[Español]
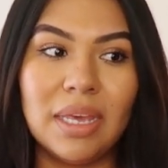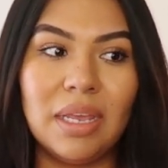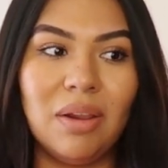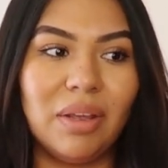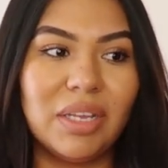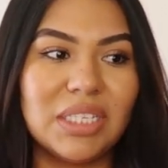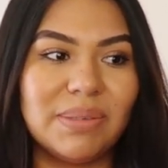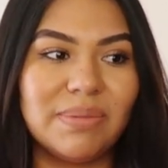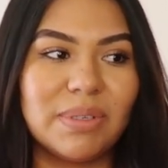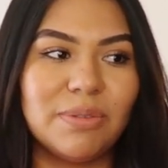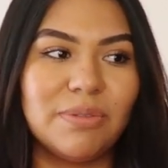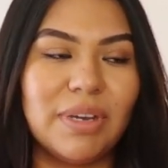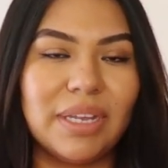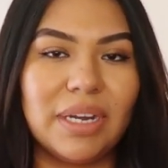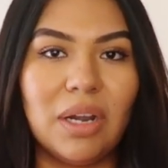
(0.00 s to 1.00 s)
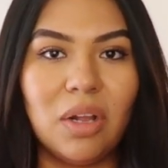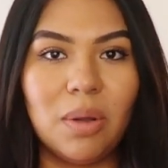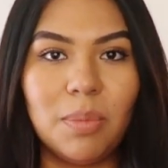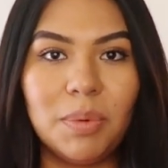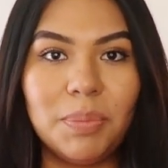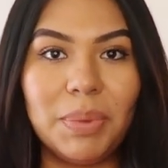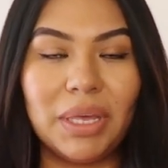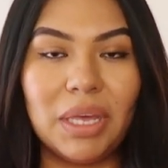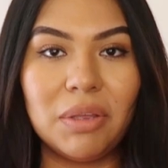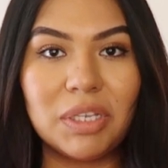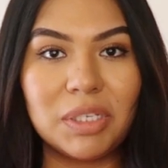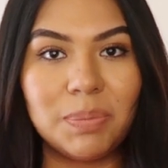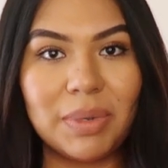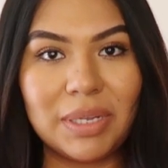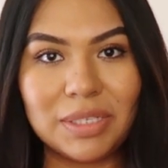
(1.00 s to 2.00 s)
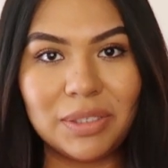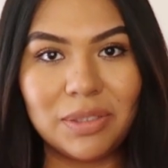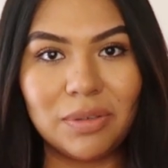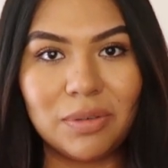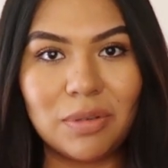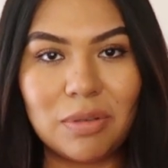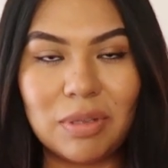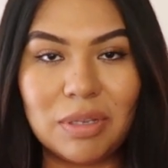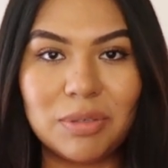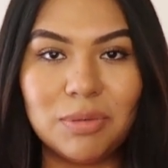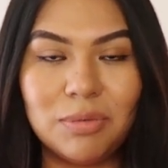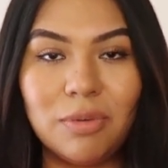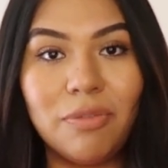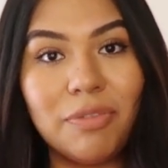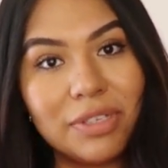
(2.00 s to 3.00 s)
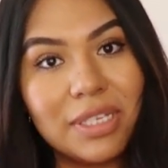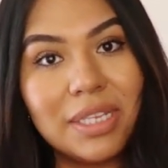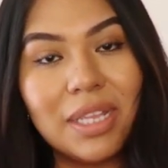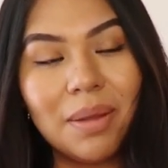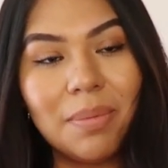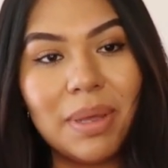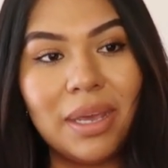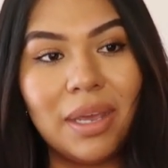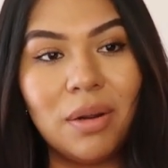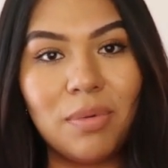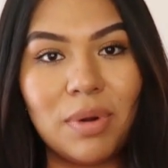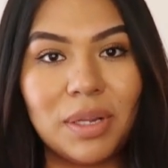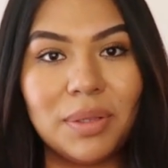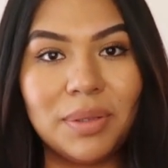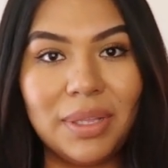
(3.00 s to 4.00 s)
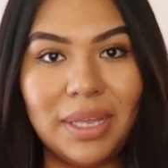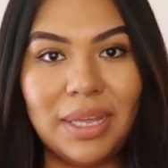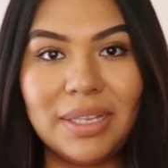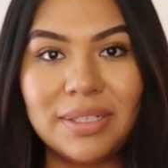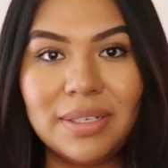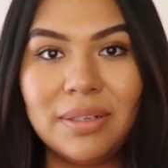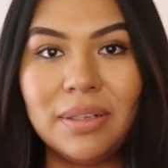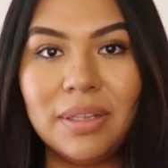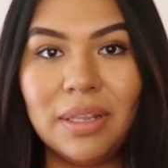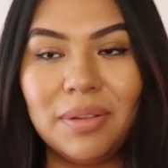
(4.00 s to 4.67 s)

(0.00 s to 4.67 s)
Y lo que hicimos fue crear como un pequeño espacio de su oficina en el cuarto de Hazel.